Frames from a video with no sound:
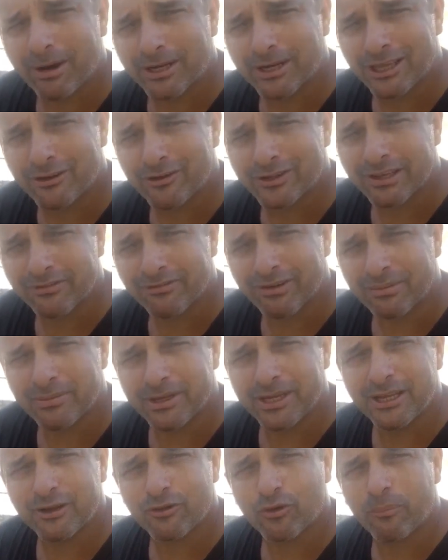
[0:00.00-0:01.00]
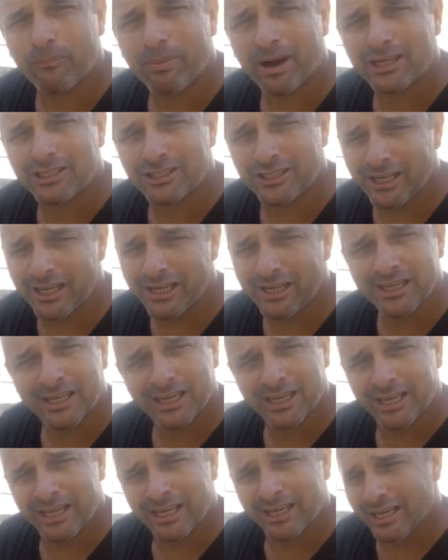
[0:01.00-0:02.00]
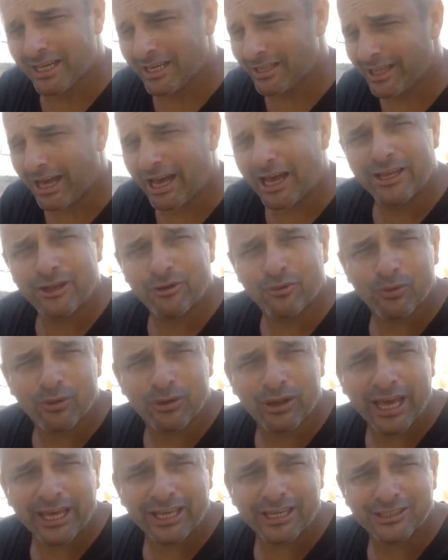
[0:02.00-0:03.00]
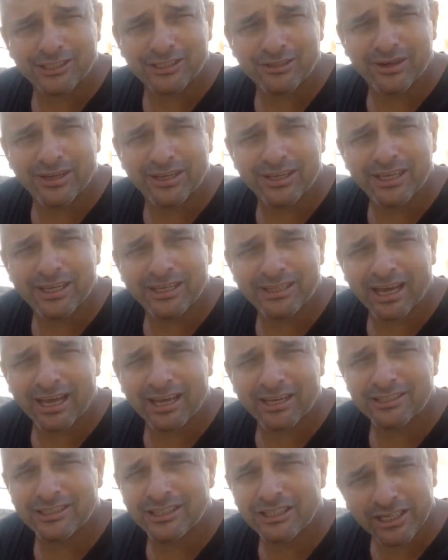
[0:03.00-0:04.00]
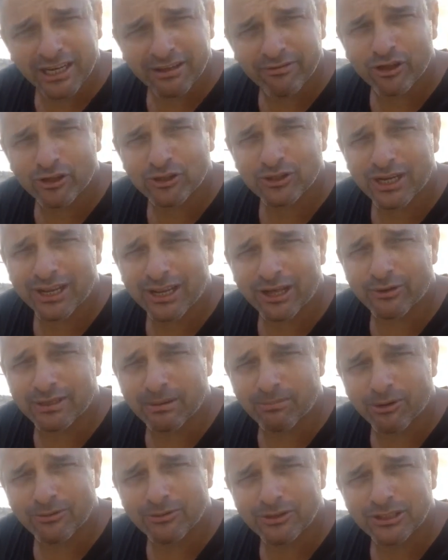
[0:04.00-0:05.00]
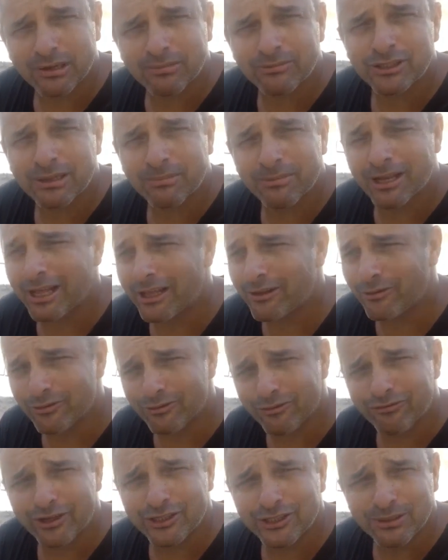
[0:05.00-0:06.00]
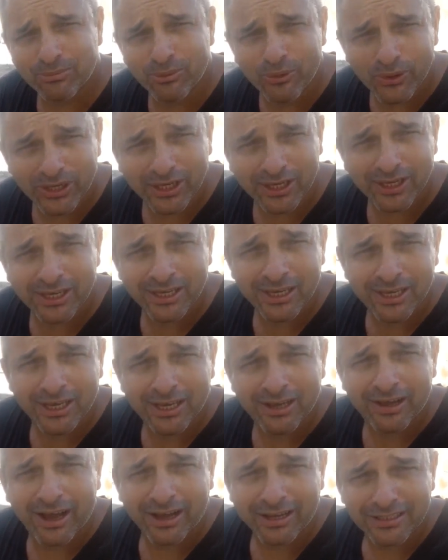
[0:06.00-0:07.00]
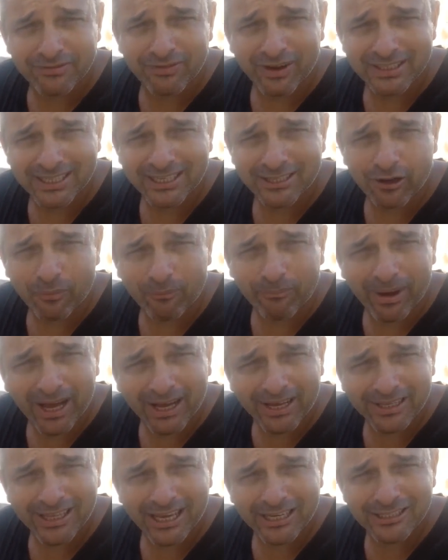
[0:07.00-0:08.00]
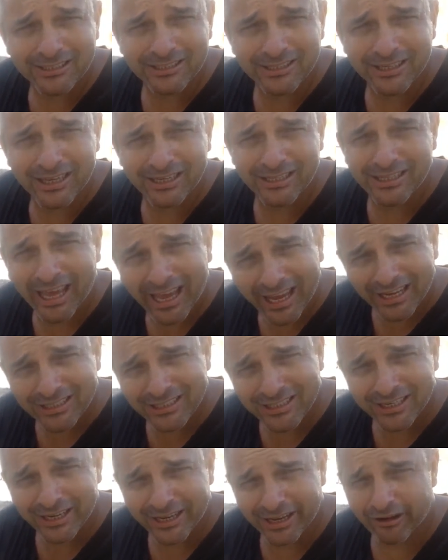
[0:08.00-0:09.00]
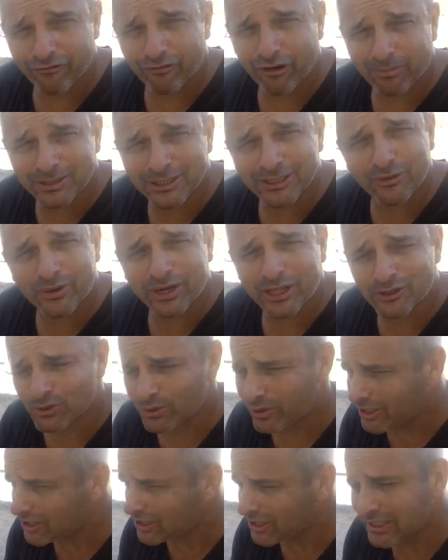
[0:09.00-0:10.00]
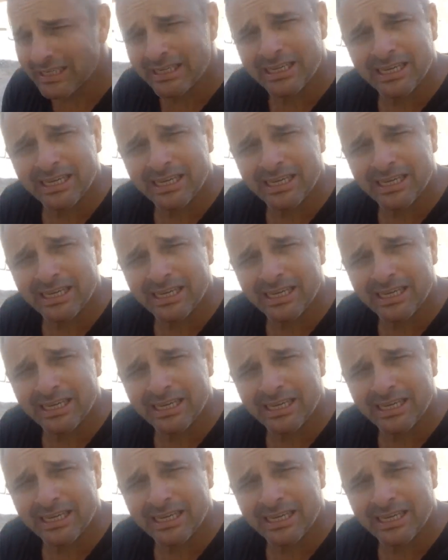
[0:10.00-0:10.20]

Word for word: parte da nossa família, compartilhe, dá aí um likezinho aí, tá? E se inscreva no nosso canal, tá bom? Estamos também lá no Facebook, a que se faz aqui não paga, ideias, ideias reformas e decorações.